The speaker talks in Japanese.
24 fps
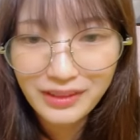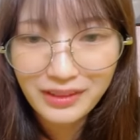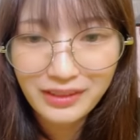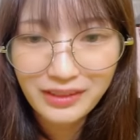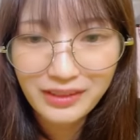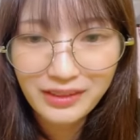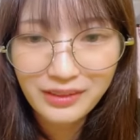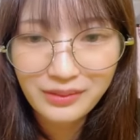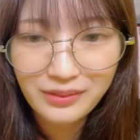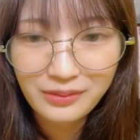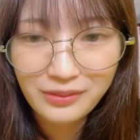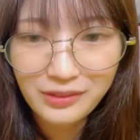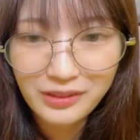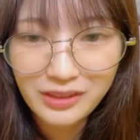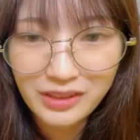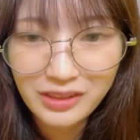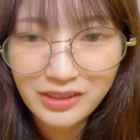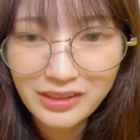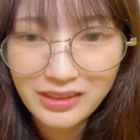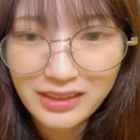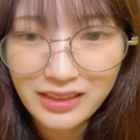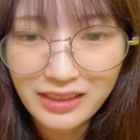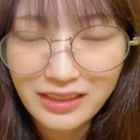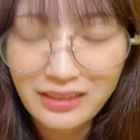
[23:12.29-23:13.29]
嫌いでも俺は
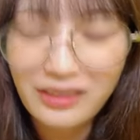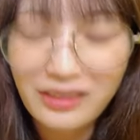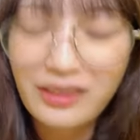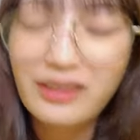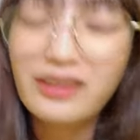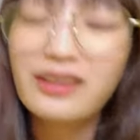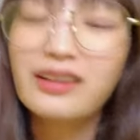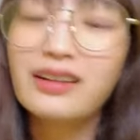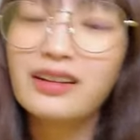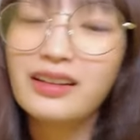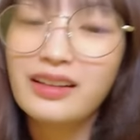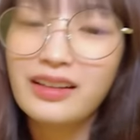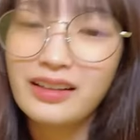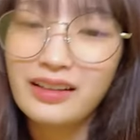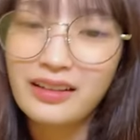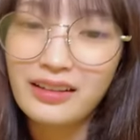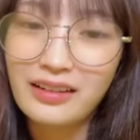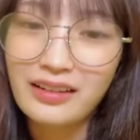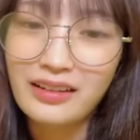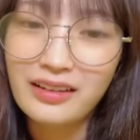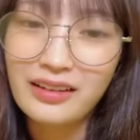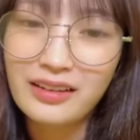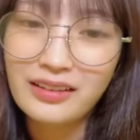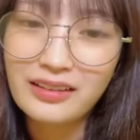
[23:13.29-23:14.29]
好きあ
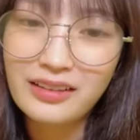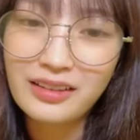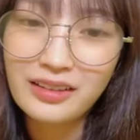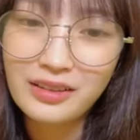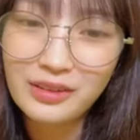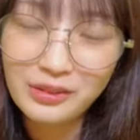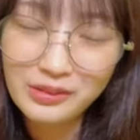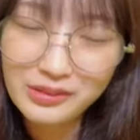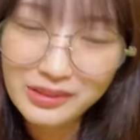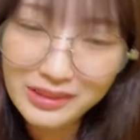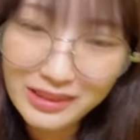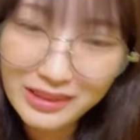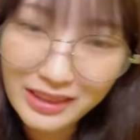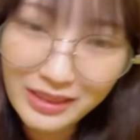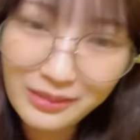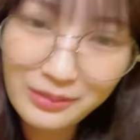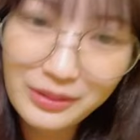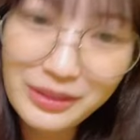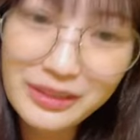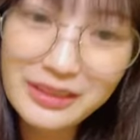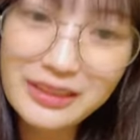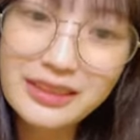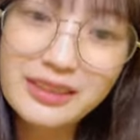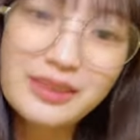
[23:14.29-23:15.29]
ありがとうござい
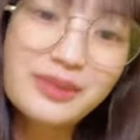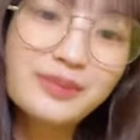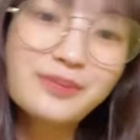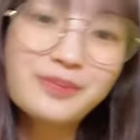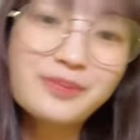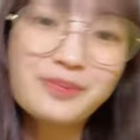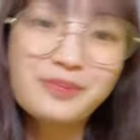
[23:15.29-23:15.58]
ます